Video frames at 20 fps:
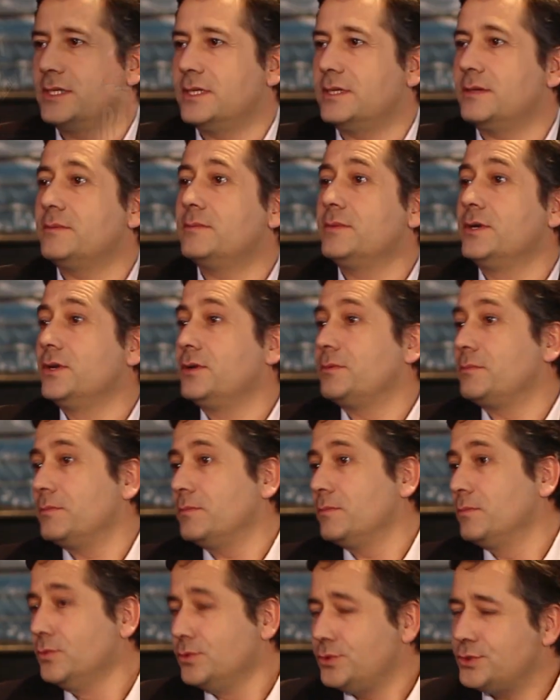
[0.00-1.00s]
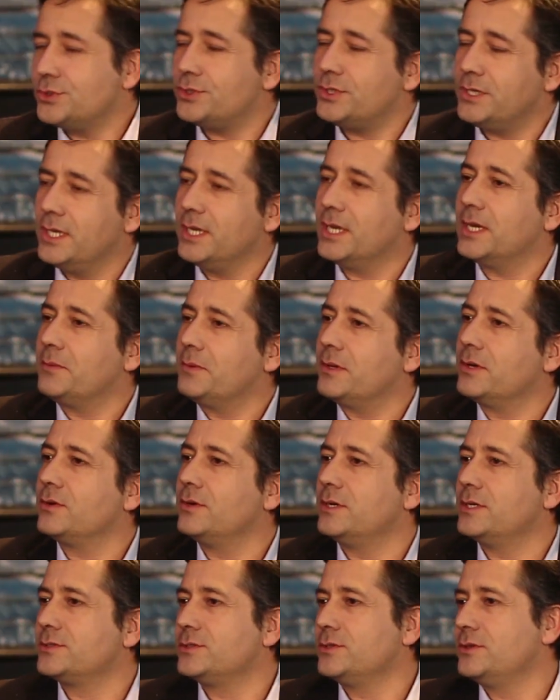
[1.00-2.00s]
Sí, bueno, mucho tiene que ver
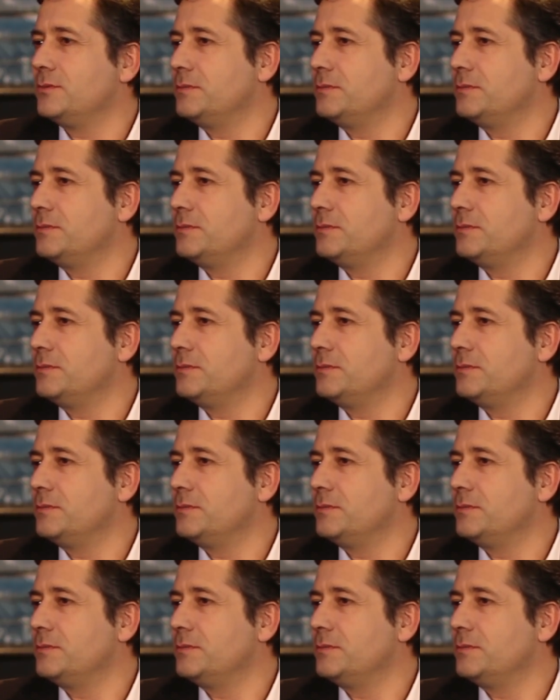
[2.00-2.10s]
con eso y